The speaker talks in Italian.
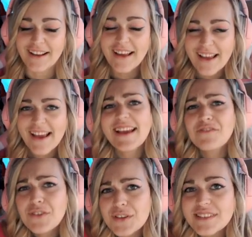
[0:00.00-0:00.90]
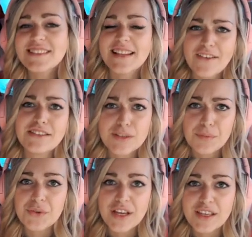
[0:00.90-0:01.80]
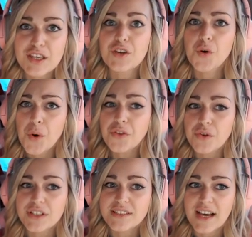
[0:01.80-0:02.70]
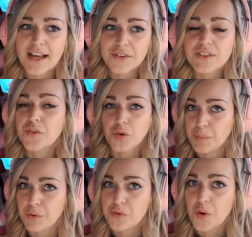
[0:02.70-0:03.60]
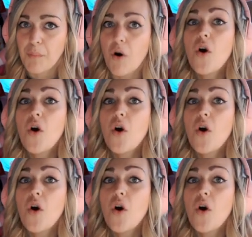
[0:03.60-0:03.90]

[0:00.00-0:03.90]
E forse se le avessi sapute anch'io quando ho iniziato, dato che purtroppo